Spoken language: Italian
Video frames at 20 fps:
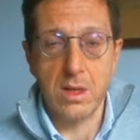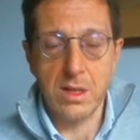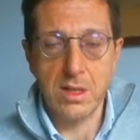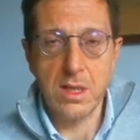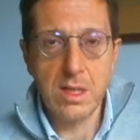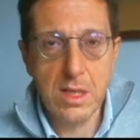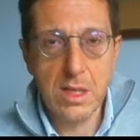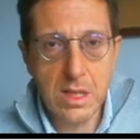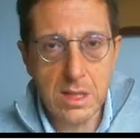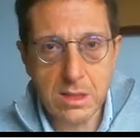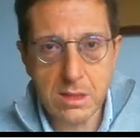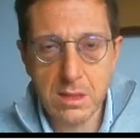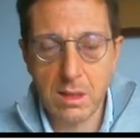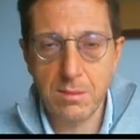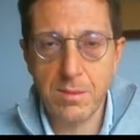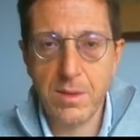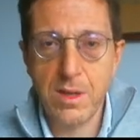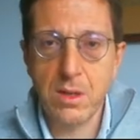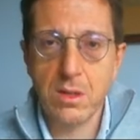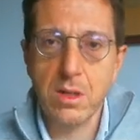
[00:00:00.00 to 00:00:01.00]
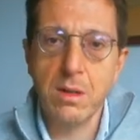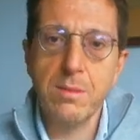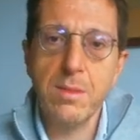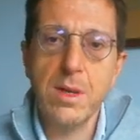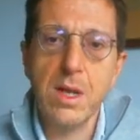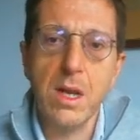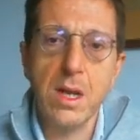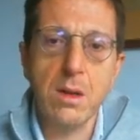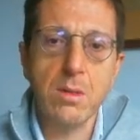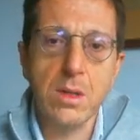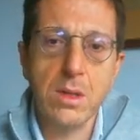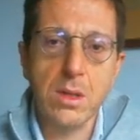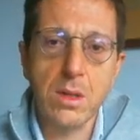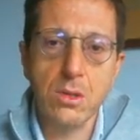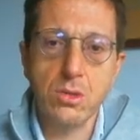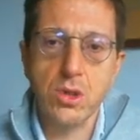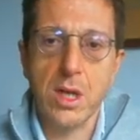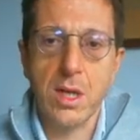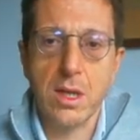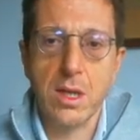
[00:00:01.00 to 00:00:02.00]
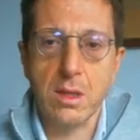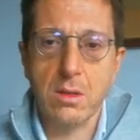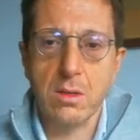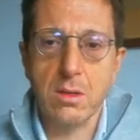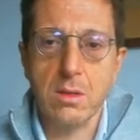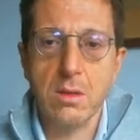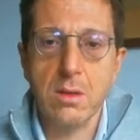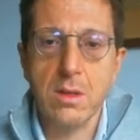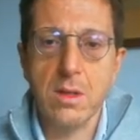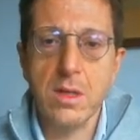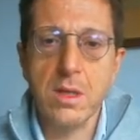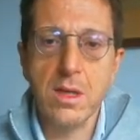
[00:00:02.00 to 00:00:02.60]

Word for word: all'inizio almeno del 1400,